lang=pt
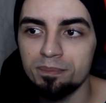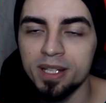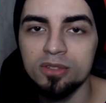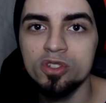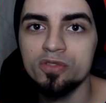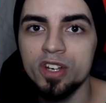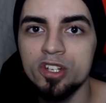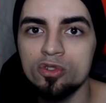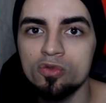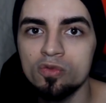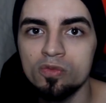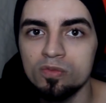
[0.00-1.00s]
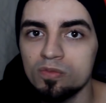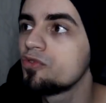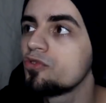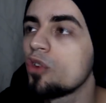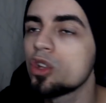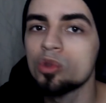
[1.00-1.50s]
bateu de frente com
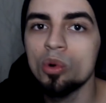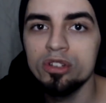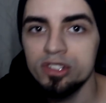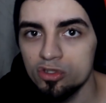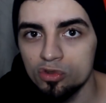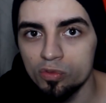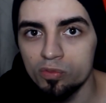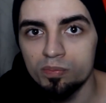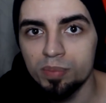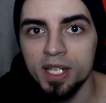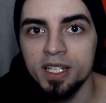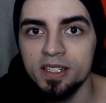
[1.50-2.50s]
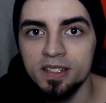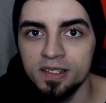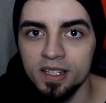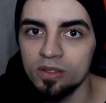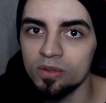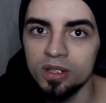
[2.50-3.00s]
fodões do planeta
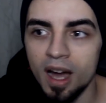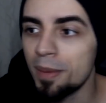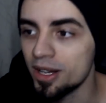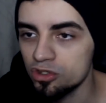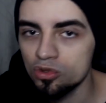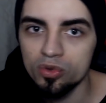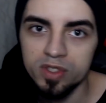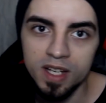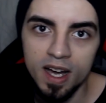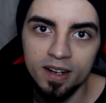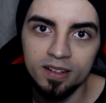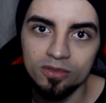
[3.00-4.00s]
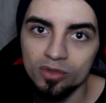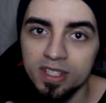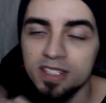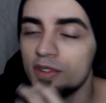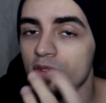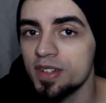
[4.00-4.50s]
inteiro, amassou os caras. O que
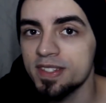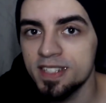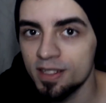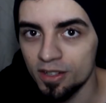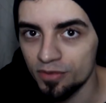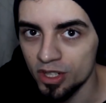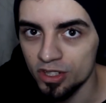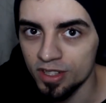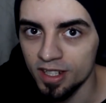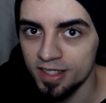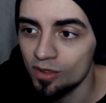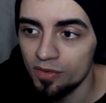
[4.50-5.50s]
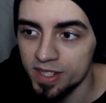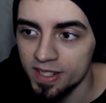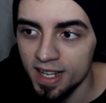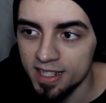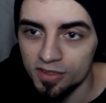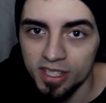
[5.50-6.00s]
você vai fazer na frente dele? Você não vai fazer
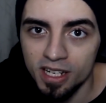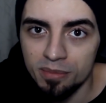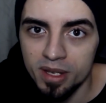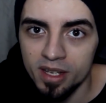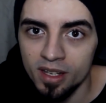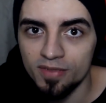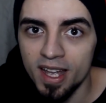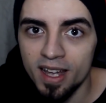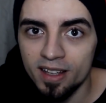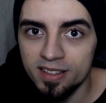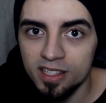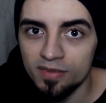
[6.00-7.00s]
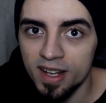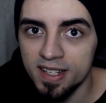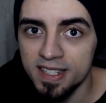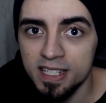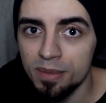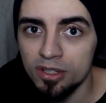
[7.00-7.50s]
nada, você vai tremer, vai, você vai
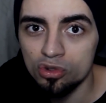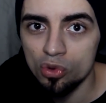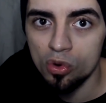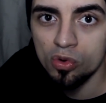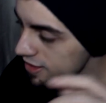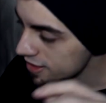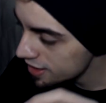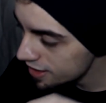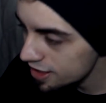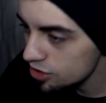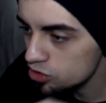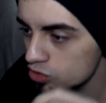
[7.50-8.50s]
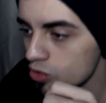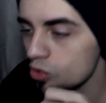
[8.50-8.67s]
receber soco. E isso